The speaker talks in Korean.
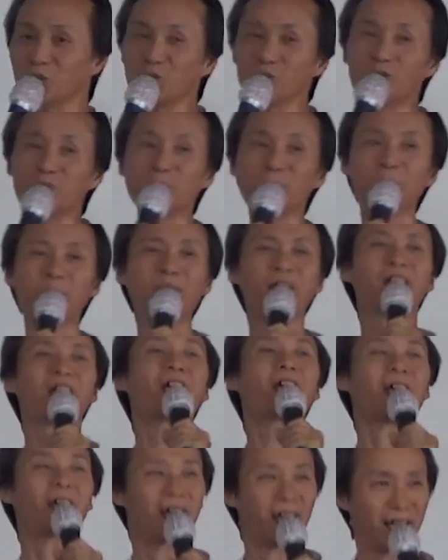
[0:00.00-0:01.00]
둘을
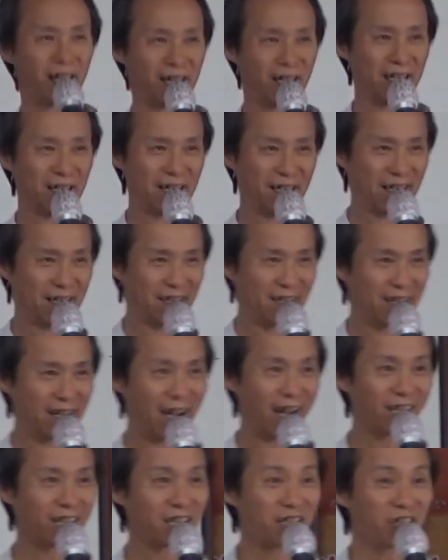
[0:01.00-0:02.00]
빼.
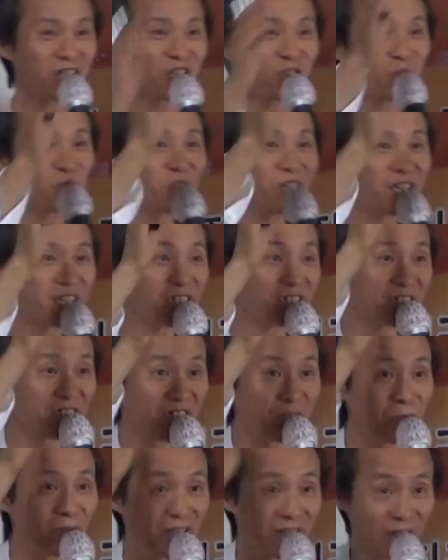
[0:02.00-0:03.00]
아까 여섯, 육이 그
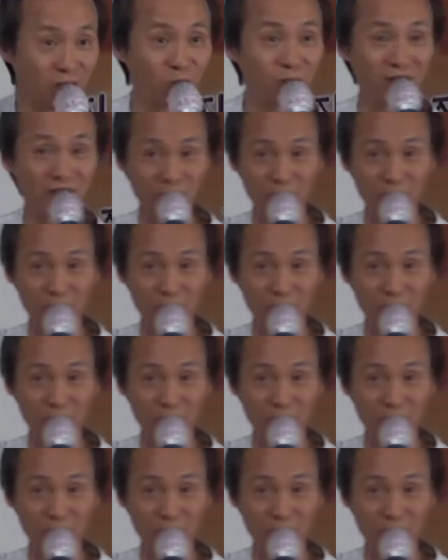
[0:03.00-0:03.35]
뜻입니다. 나중에